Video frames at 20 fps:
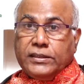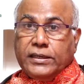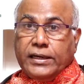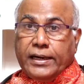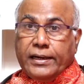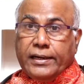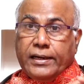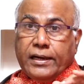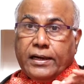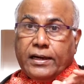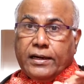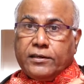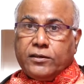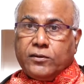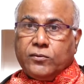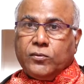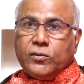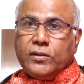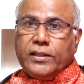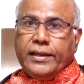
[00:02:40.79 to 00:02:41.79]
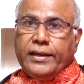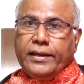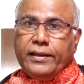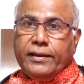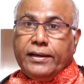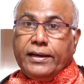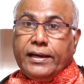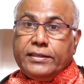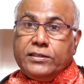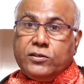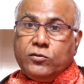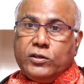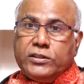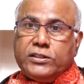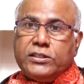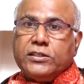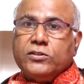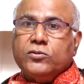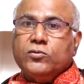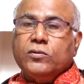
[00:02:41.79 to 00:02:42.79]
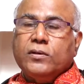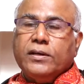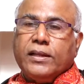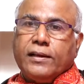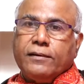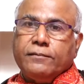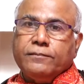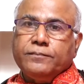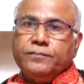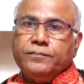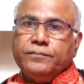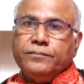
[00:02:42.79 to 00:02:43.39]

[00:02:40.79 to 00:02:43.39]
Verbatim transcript: గడ్డ కట్టకూడదని గంజి వంచేస్తుంటారు